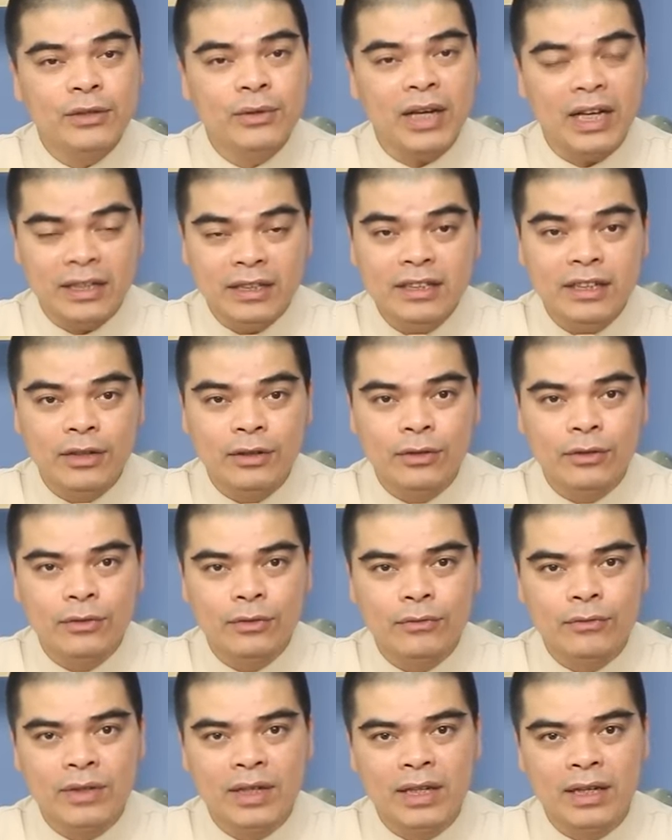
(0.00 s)
cứu khá nhiều
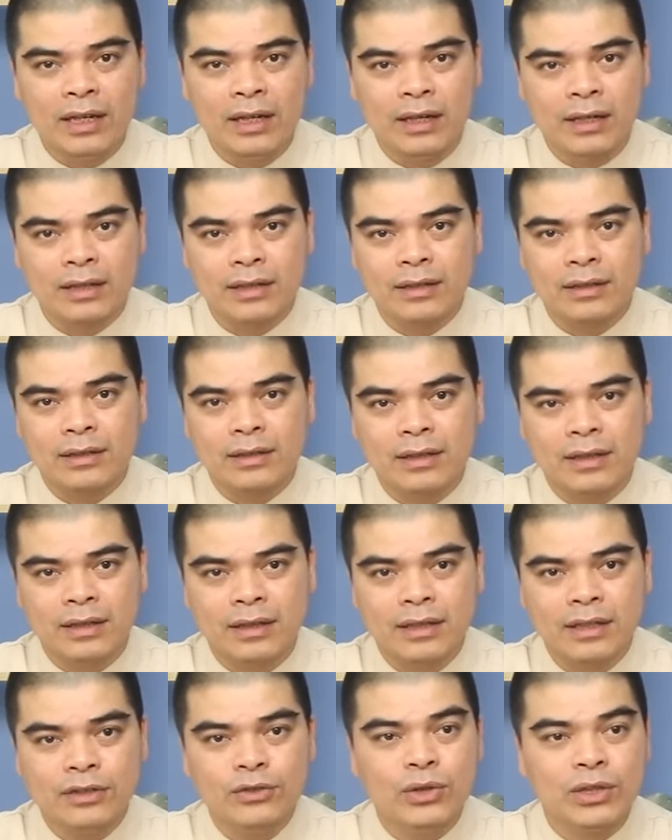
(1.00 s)
về
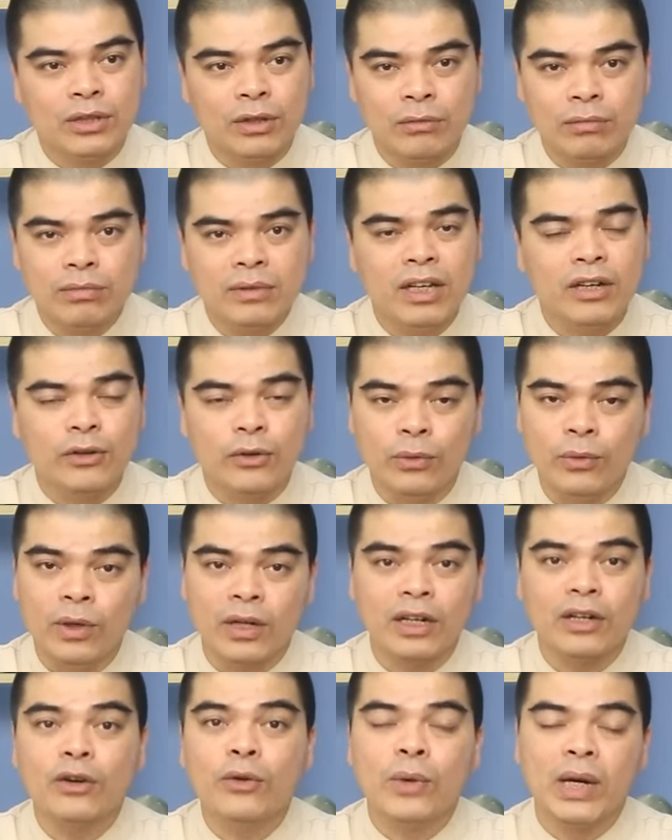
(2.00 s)
cái, cái truyền thống thờ cúng
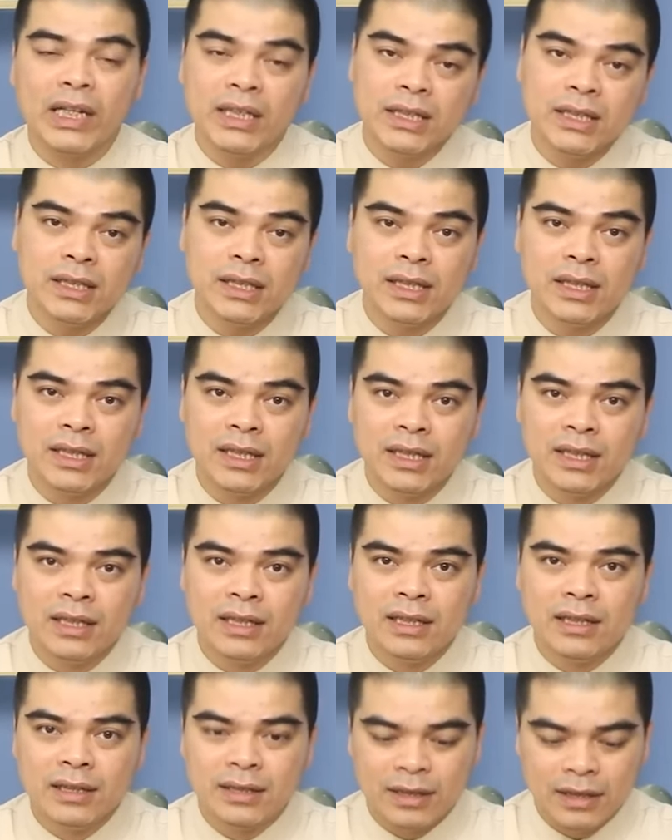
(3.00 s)
của các cụ ngày xưa.
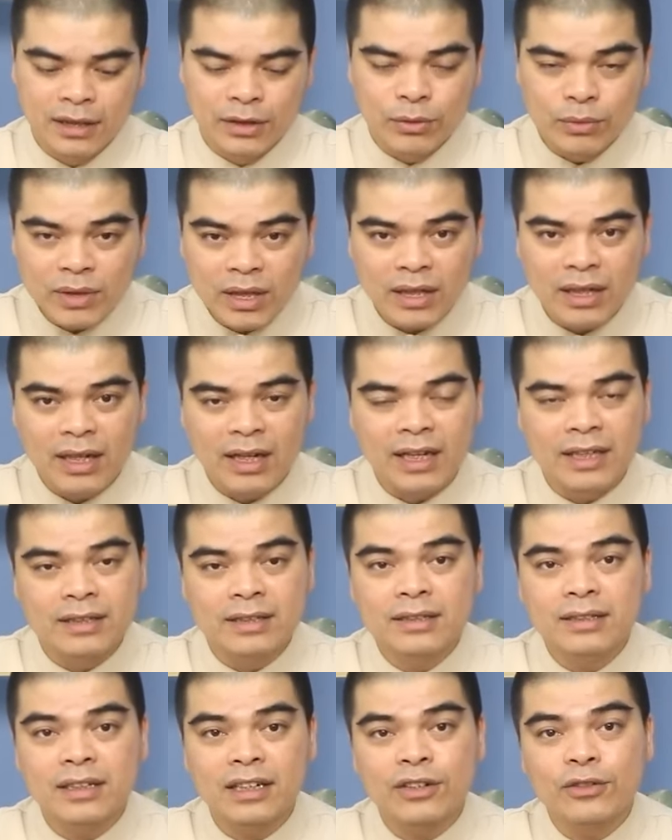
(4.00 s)
Thì đúng thật là ngày
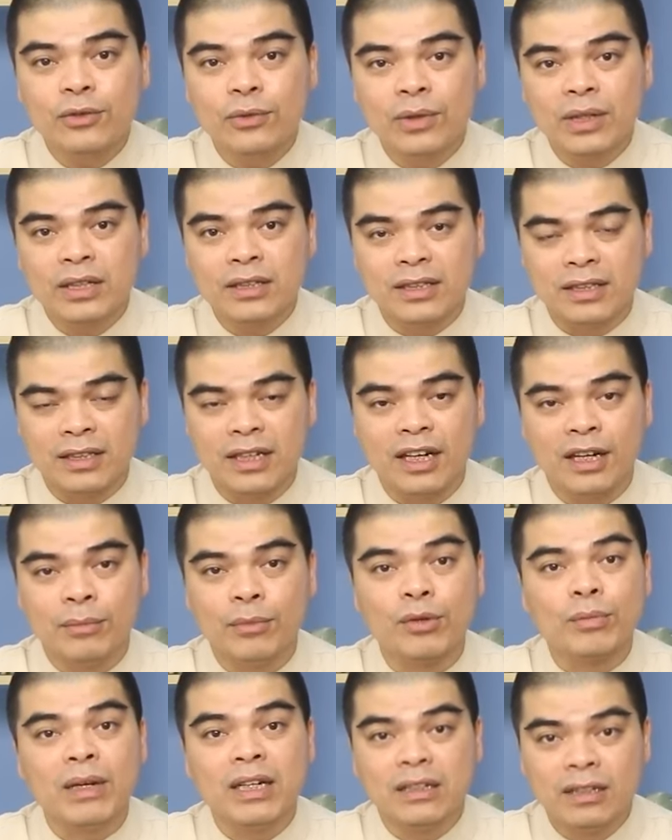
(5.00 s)
xưa các cụ chỉ thờ
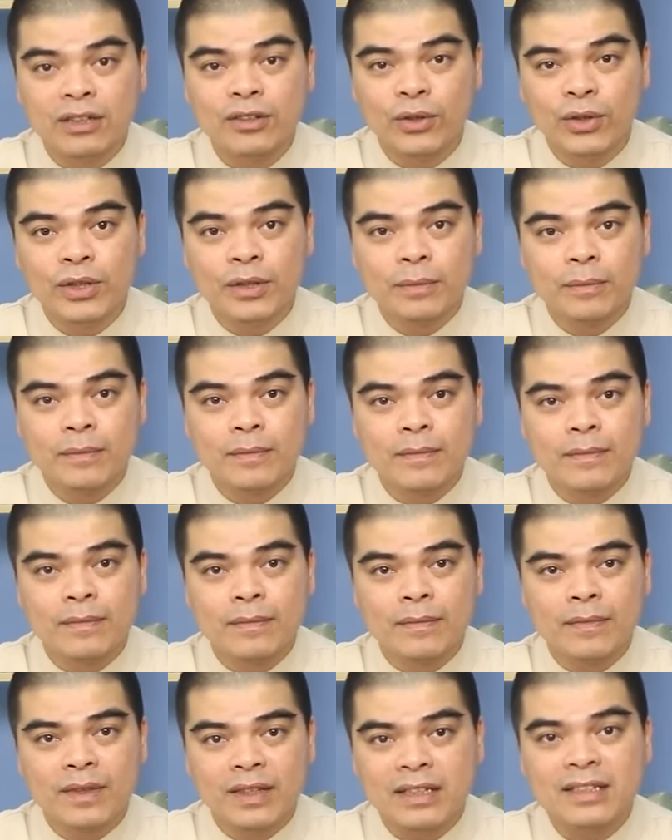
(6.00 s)
một bát hương thôi.
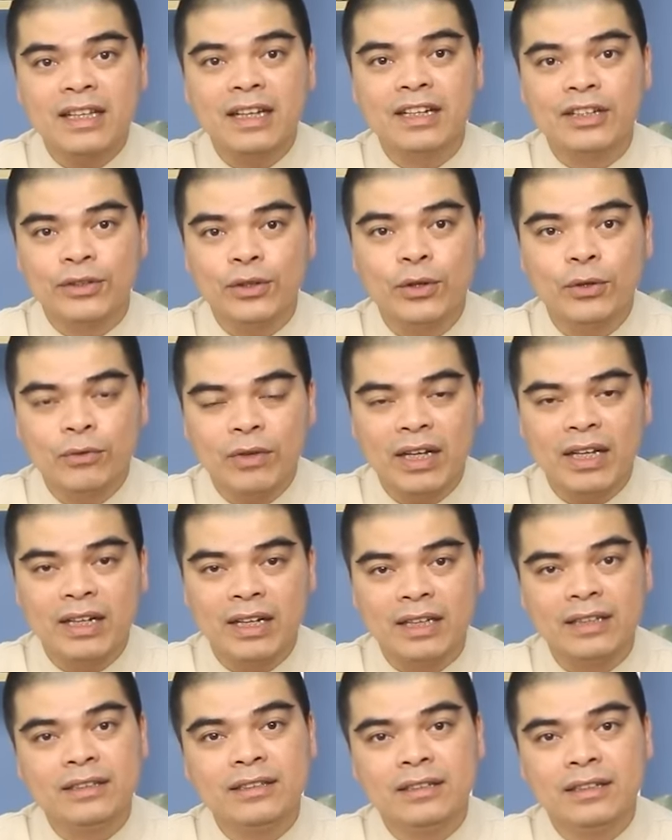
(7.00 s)
Nhưng gia đình tôi cũng vậy,
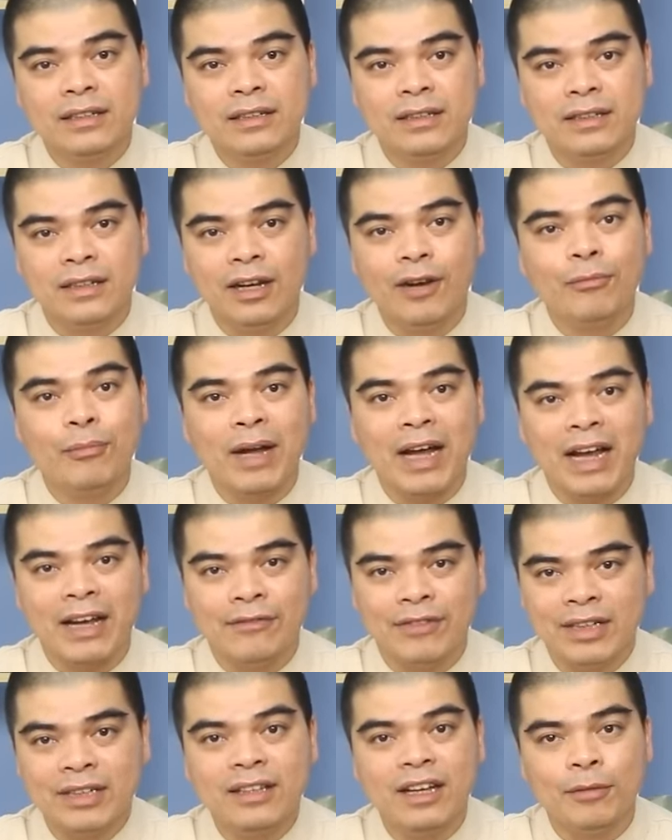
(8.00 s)
ngày xưa thì ông bà
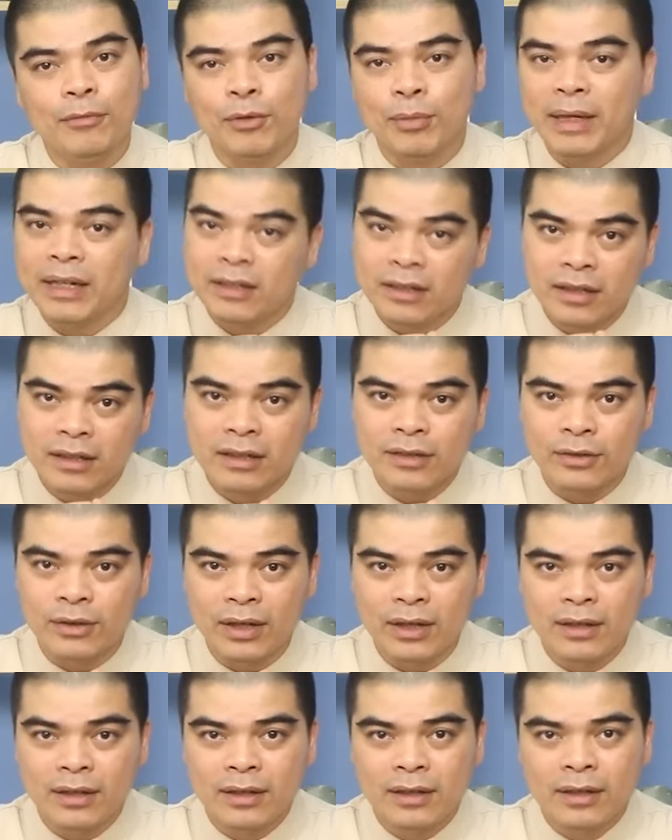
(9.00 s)
vẫn thờ một bát hương.
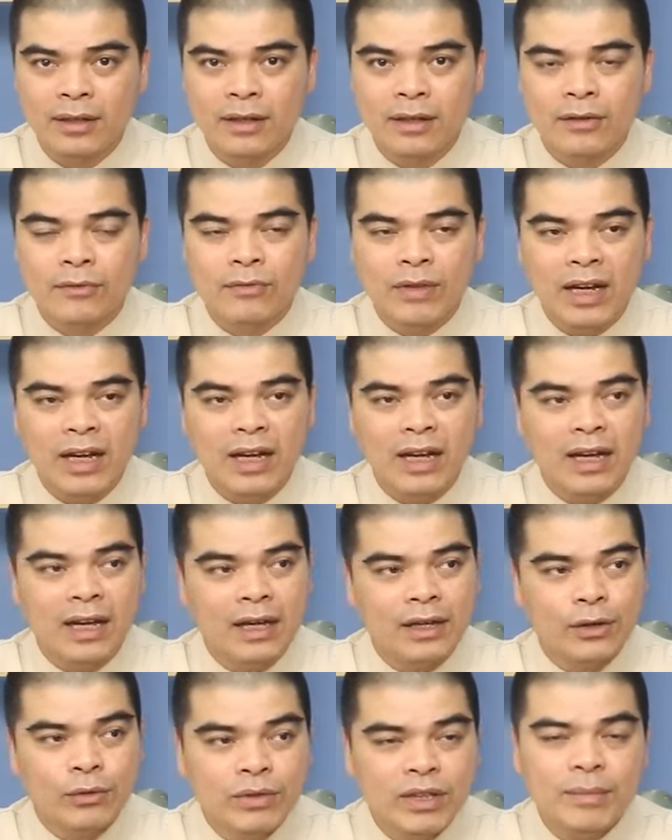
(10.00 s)
Đúng không?
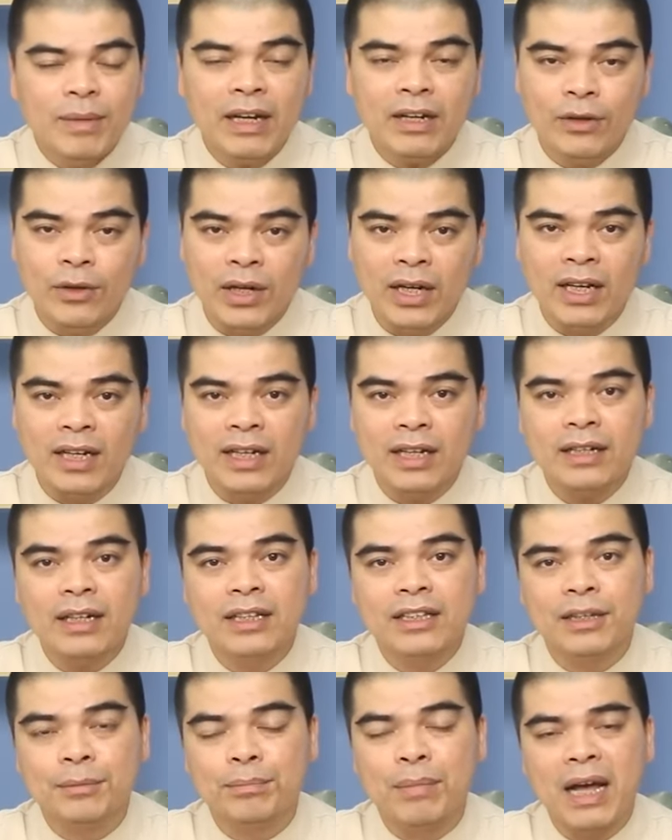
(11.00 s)
Và đúng như bác nói là cách
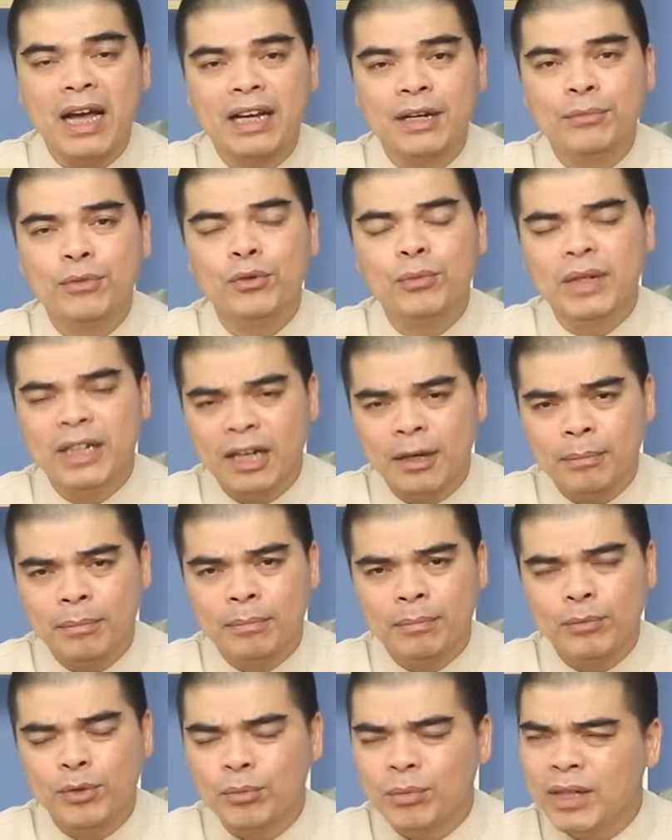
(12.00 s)
đây tầm ba đến bốn mươi năm,
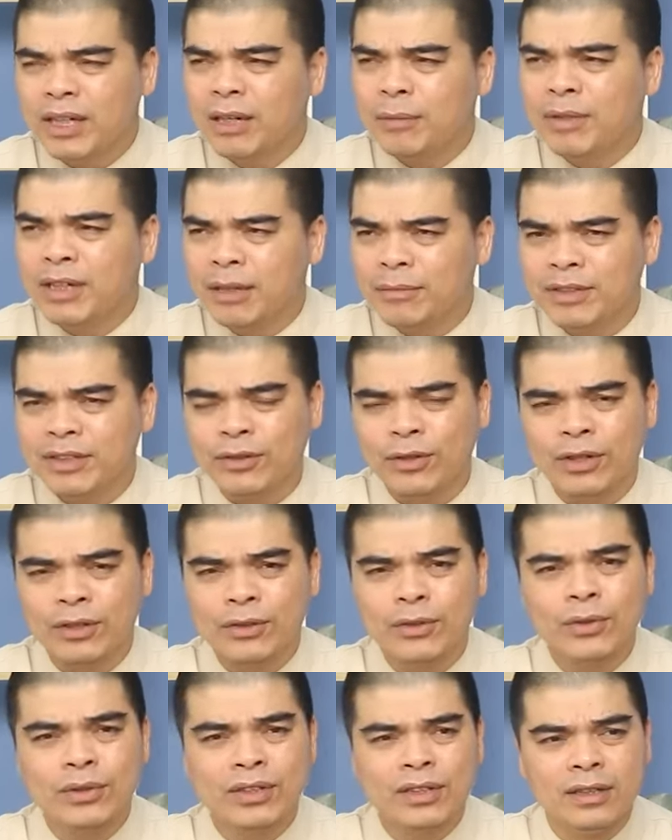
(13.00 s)
bốn mươi năm mươi năm gì đó,
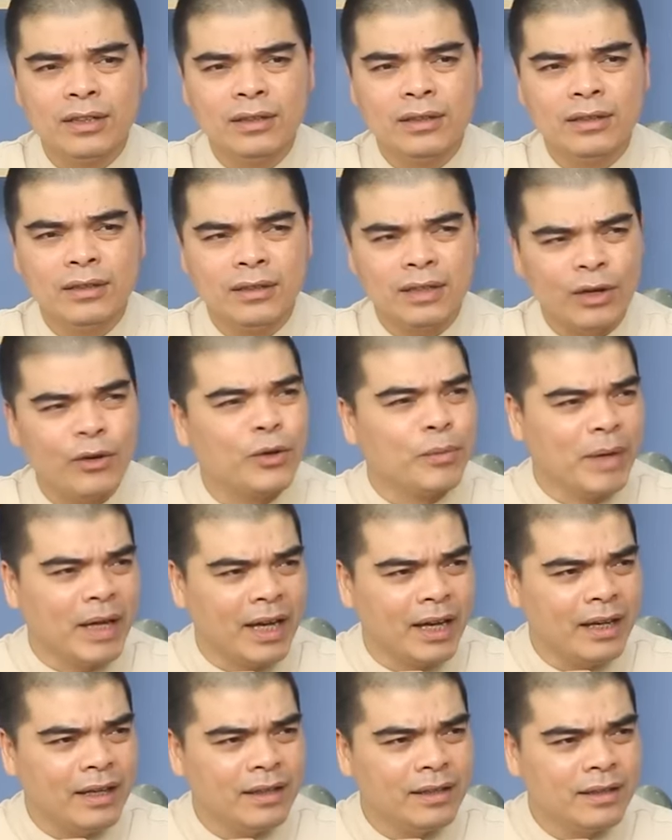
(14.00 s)
tôi nhớ là hồi
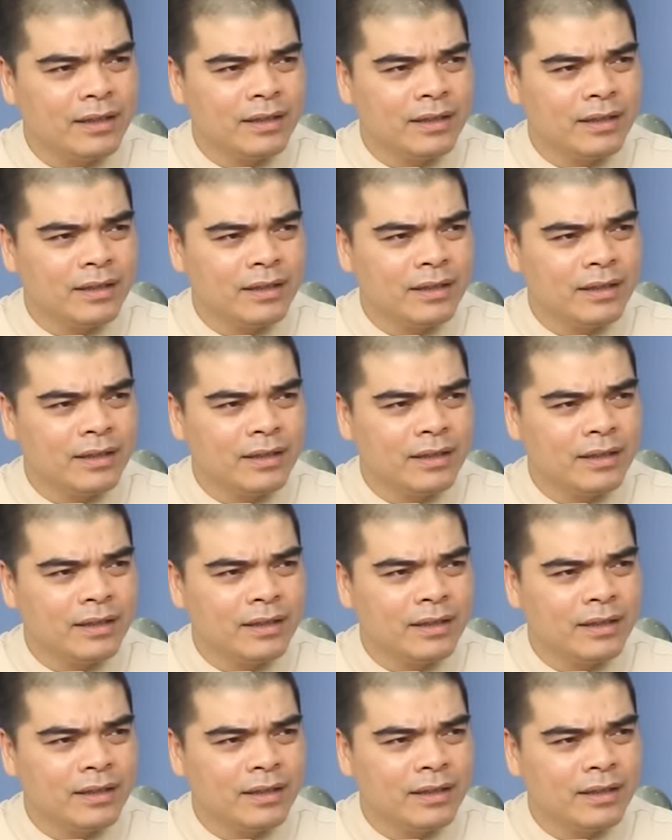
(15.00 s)
bé